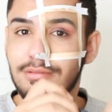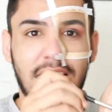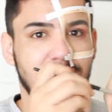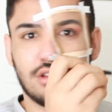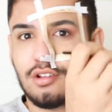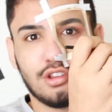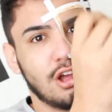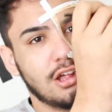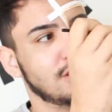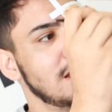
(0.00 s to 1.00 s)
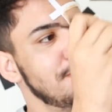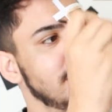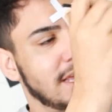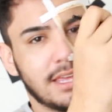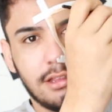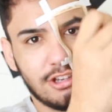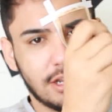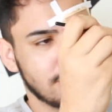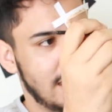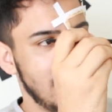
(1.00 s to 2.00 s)
mas não tem. Então eu tô só, só limpando aqui,
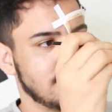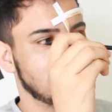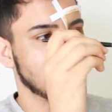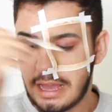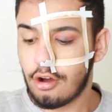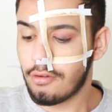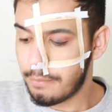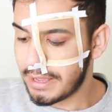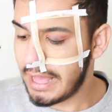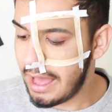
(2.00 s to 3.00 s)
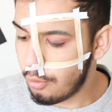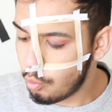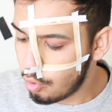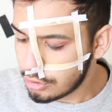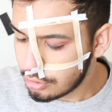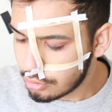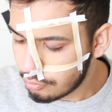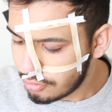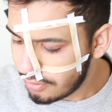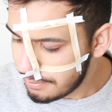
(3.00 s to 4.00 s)
tirando os restos. E agora eu vou pegar um outro
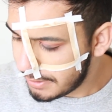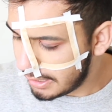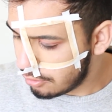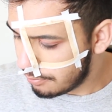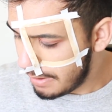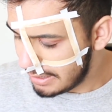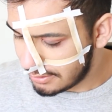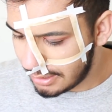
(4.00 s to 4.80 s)
tom de vermelho, um mais